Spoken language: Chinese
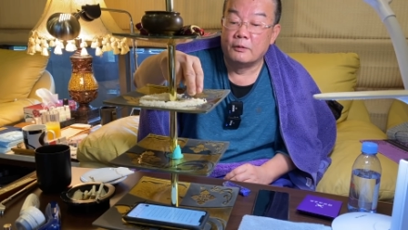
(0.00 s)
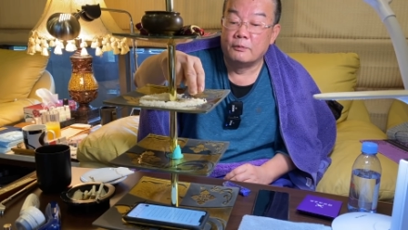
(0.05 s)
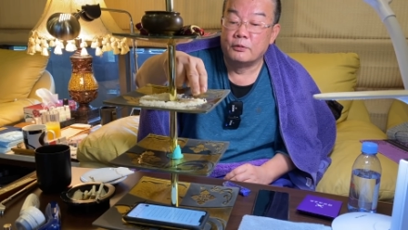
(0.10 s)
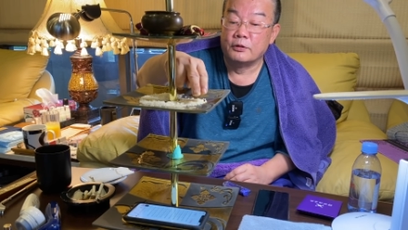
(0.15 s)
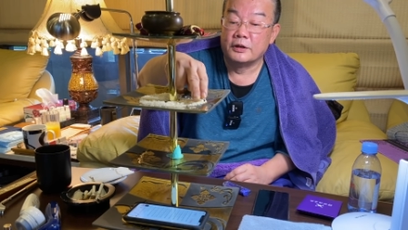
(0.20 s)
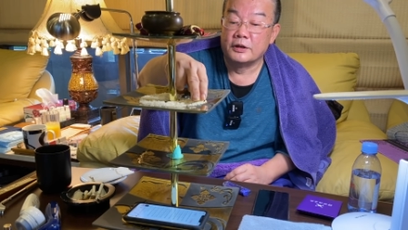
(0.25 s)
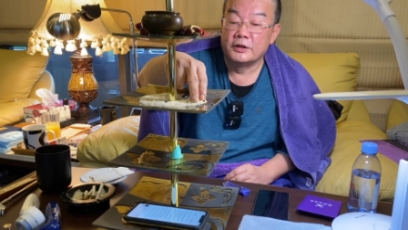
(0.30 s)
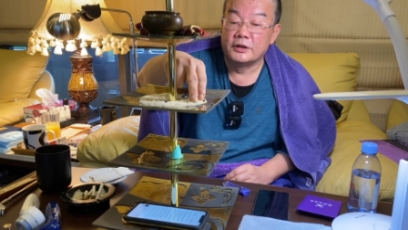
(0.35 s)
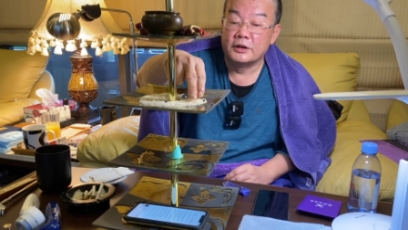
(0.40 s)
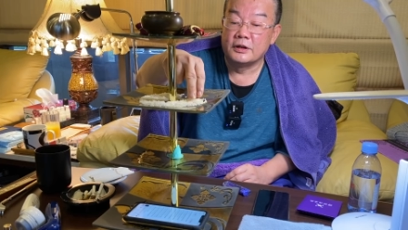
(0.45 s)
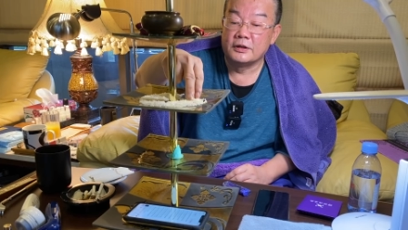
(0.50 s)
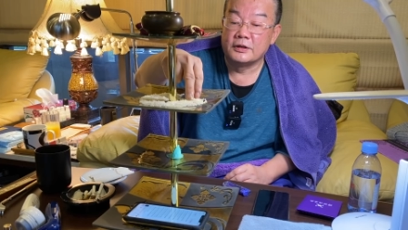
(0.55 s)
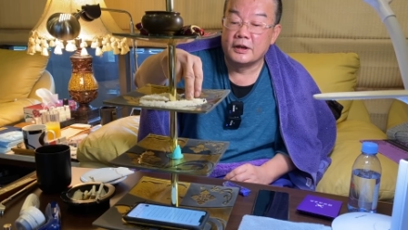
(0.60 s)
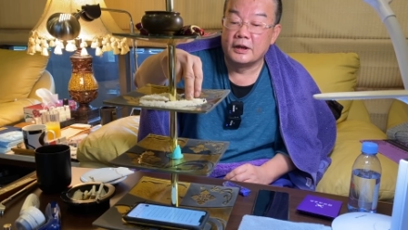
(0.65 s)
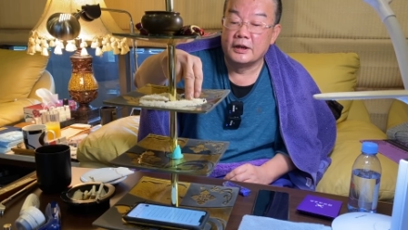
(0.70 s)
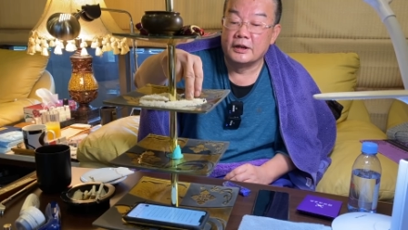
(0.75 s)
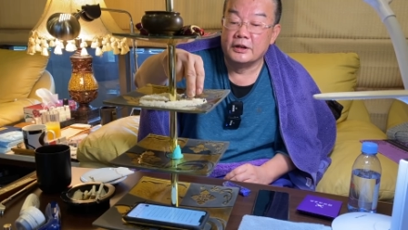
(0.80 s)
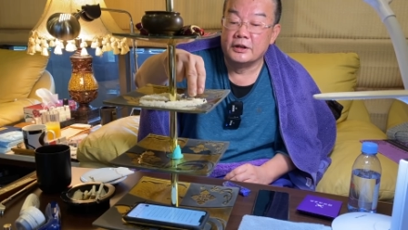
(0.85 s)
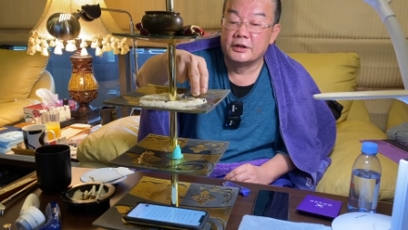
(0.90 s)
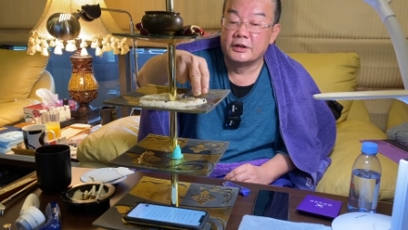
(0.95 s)
菩提心道沙
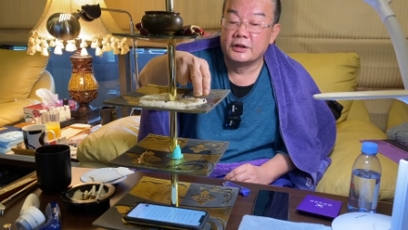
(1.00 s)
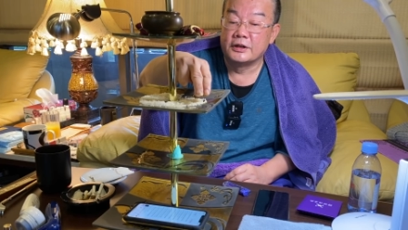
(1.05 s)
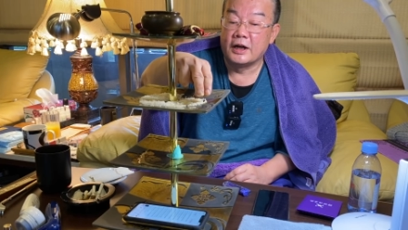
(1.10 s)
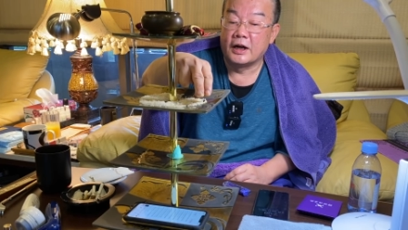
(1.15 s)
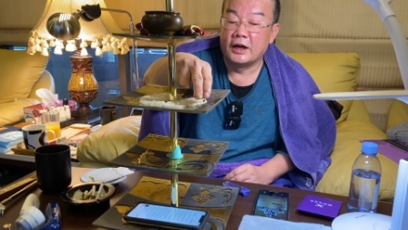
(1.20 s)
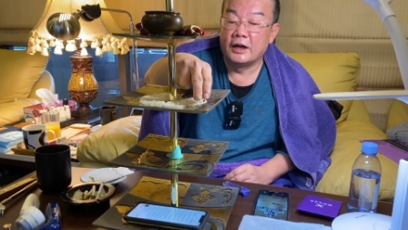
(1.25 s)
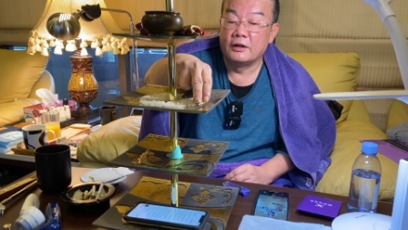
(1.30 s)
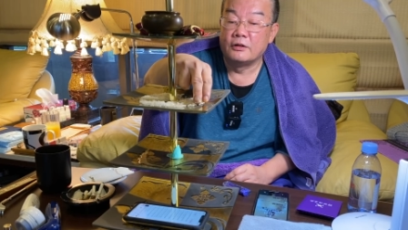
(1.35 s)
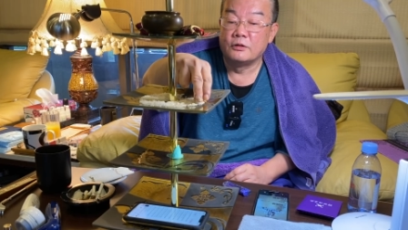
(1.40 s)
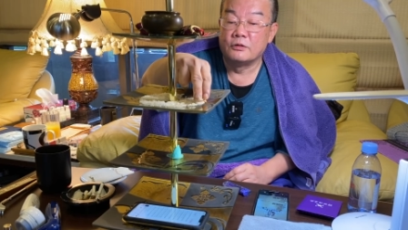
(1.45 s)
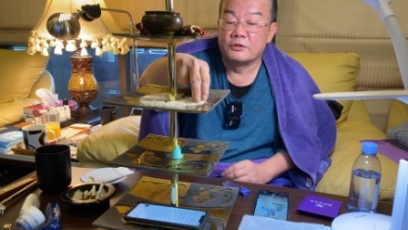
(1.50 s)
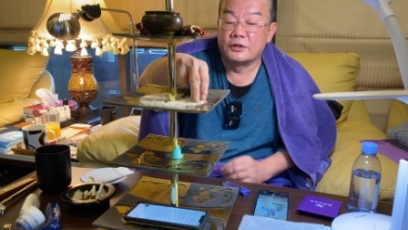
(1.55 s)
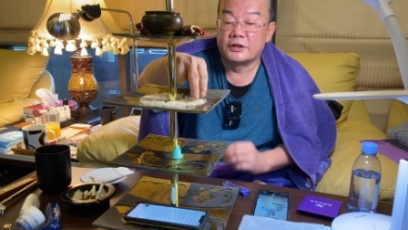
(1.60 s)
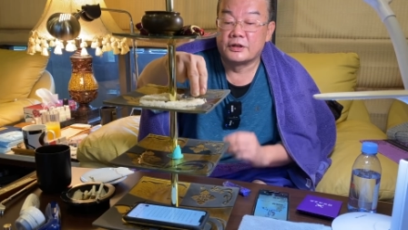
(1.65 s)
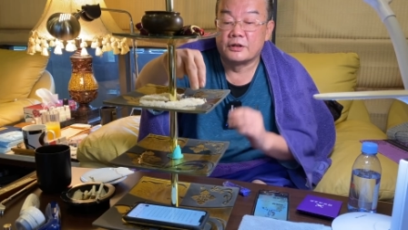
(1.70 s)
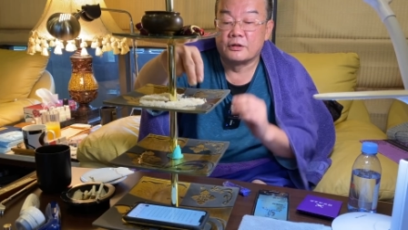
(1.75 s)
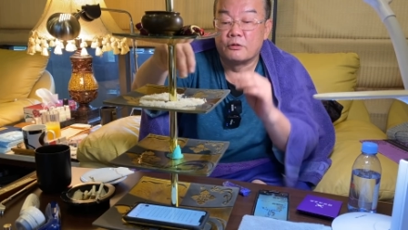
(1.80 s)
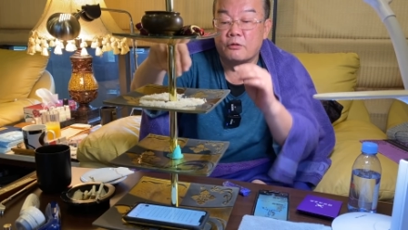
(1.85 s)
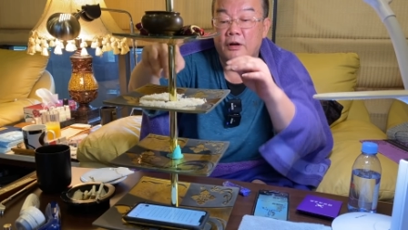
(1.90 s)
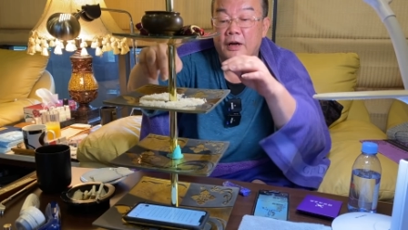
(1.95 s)
呢，一次大概要用
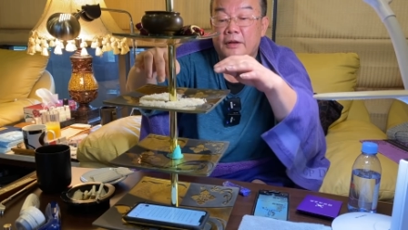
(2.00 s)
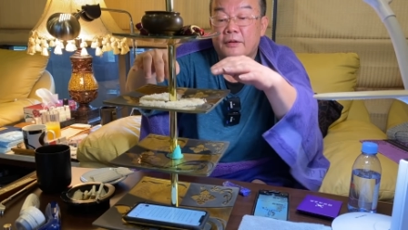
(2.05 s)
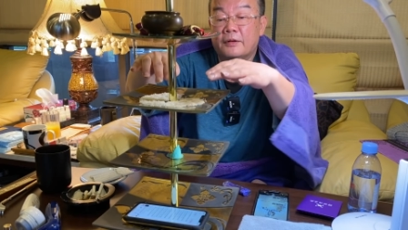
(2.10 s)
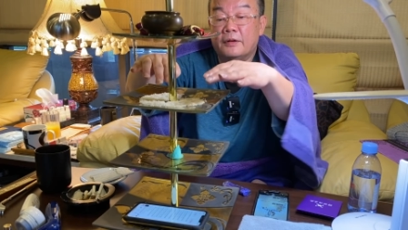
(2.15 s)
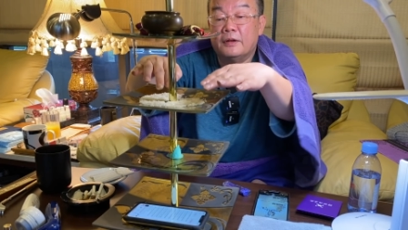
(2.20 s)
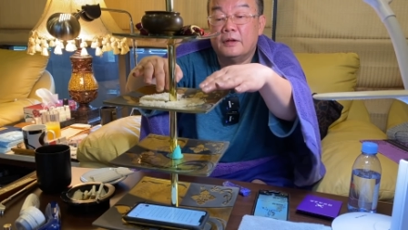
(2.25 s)
十罐，